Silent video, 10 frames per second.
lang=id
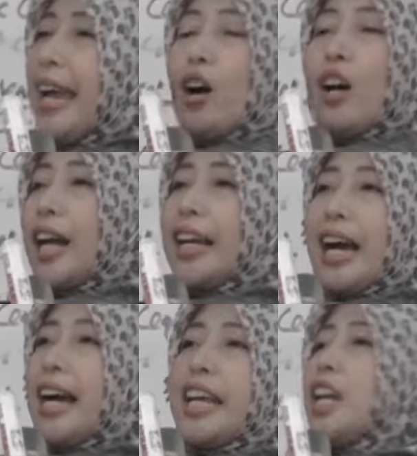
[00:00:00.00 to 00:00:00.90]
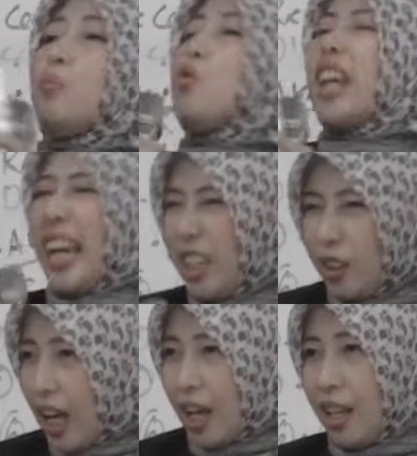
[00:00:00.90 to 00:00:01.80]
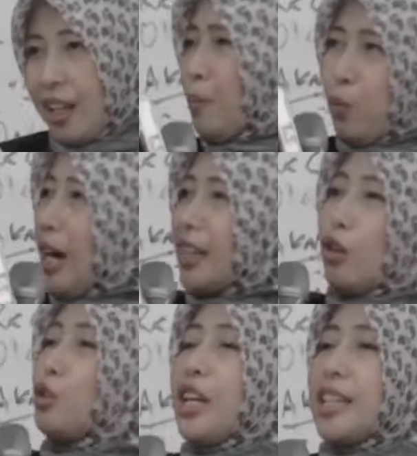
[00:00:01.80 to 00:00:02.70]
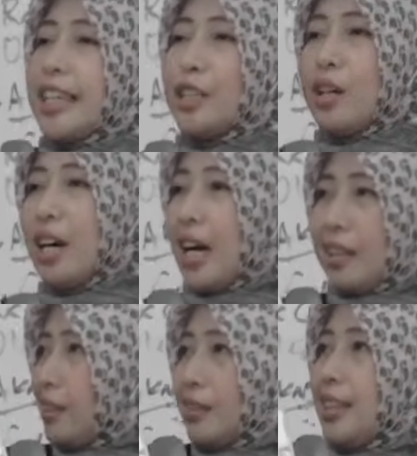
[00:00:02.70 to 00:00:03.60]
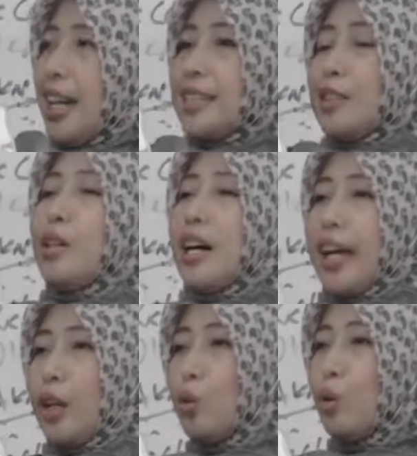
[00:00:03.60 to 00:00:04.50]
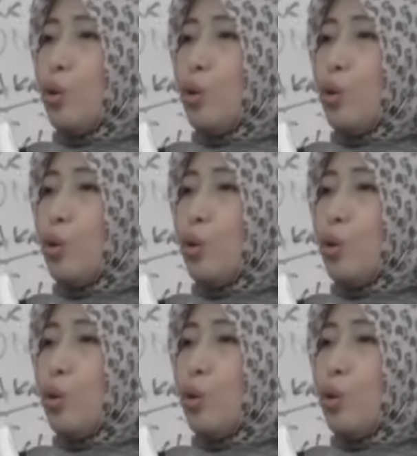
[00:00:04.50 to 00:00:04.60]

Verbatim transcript: kayak orang yang ada ilmu kayak gitulah. Tapi nggak tahu juga saya juga nggak jelas juga kayak